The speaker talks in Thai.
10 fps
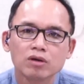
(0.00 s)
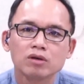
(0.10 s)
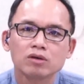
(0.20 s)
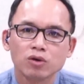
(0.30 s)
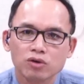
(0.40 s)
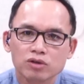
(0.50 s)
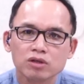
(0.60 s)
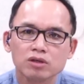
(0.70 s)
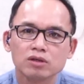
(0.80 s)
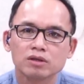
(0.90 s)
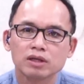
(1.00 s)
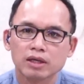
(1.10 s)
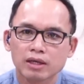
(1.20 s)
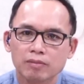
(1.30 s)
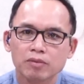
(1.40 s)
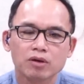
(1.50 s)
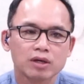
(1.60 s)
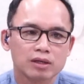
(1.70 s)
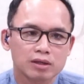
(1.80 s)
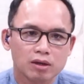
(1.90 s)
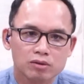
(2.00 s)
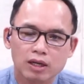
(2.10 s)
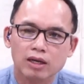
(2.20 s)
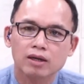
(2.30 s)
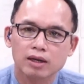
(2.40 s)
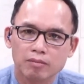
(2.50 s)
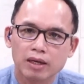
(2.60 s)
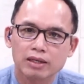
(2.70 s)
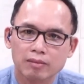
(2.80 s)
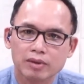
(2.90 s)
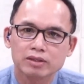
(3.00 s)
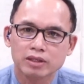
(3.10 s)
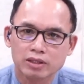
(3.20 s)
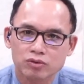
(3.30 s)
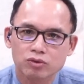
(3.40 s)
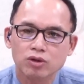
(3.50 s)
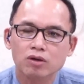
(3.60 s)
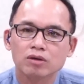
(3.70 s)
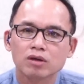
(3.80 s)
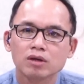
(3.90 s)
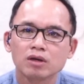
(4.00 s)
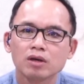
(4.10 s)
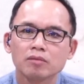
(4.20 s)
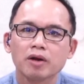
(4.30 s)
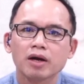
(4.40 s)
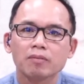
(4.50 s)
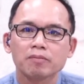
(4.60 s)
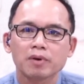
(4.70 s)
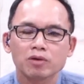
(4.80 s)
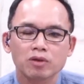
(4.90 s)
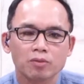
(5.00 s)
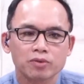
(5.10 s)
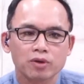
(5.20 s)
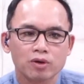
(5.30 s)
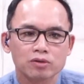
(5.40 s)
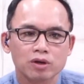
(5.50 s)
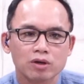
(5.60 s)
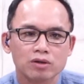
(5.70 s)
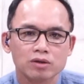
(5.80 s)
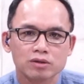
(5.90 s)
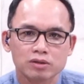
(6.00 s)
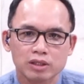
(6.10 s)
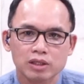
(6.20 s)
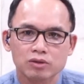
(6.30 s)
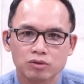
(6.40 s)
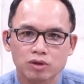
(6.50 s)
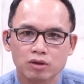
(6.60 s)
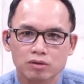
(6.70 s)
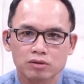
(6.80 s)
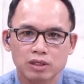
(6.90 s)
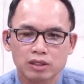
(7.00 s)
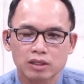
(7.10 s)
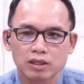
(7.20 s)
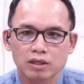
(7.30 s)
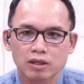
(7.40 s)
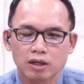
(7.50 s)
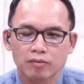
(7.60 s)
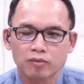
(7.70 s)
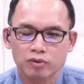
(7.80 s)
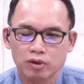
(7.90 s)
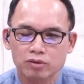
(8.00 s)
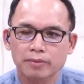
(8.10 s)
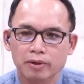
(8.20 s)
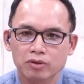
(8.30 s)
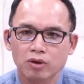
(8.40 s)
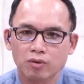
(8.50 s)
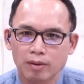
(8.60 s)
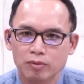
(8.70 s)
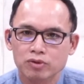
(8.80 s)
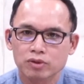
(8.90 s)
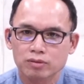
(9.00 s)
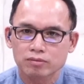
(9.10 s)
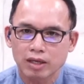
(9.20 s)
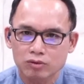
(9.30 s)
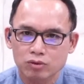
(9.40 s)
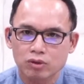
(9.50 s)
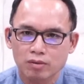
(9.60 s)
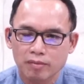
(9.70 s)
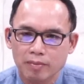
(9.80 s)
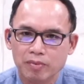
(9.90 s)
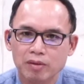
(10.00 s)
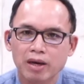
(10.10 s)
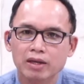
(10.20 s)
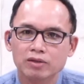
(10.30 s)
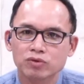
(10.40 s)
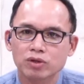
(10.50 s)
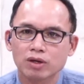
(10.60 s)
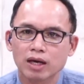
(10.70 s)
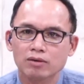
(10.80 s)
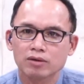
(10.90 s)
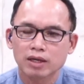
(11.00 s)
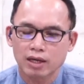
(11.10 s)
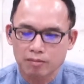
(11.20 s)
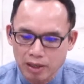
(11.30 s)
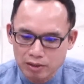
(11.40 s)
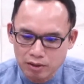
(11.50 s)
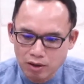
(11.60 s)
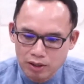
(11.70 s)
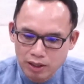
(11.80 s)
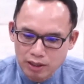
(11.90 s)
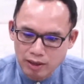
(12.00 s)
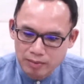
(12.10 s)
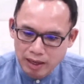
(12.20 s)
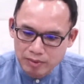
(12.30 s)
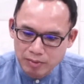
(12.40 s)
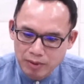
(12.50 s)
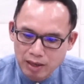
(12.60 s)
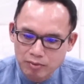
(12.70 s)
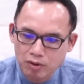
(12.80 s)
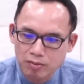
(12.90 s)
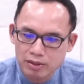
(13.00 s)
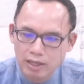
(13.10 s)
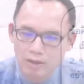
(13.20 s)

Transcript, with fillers: ลงชื่อและรับรองแล้วเราจะกลับมาทำในสิ่งที่ถูกต้องพี่น้องครับเราตอบสนองต่อสิ่งที่ถูกต้องสิ่งที่ตอบสนองต่อความรู้สึกอย่างถูกต้องแบบนี้ไหมในชีวิตของเรานะครับมาถึงข้อคิดคำถามจากพระธรรมของพระเจ้า